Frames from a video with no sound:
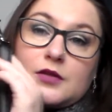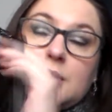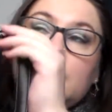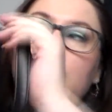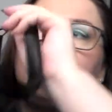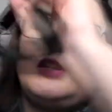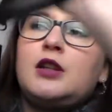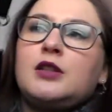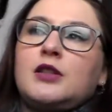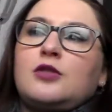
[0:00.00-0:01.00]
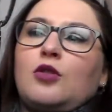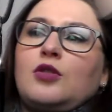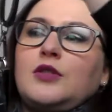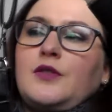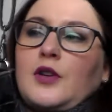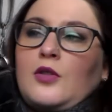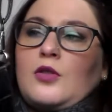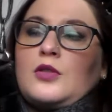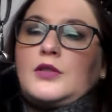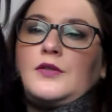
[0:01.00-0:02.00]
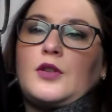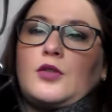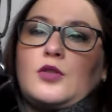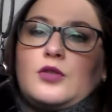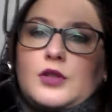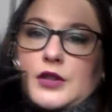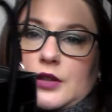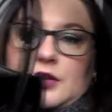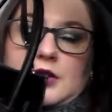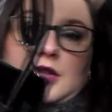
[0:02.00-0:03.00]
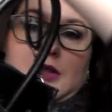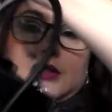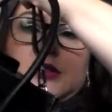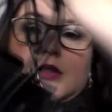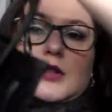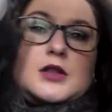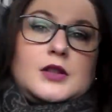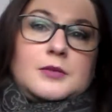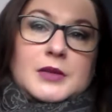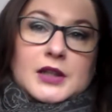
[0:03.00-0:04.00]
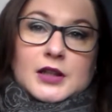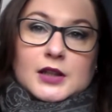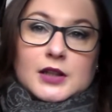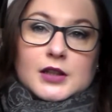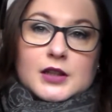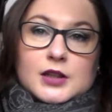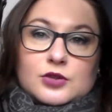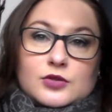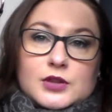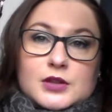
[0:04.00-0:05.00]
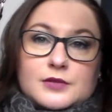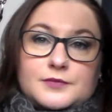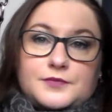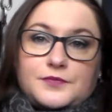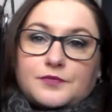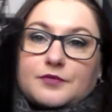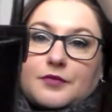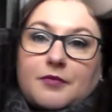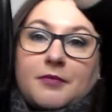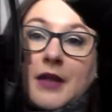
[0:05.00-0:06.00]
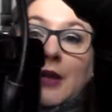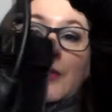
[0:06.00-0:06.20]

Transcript: Et il existe en différents, différents coloris. Hein. Mais il est très très joli. Mais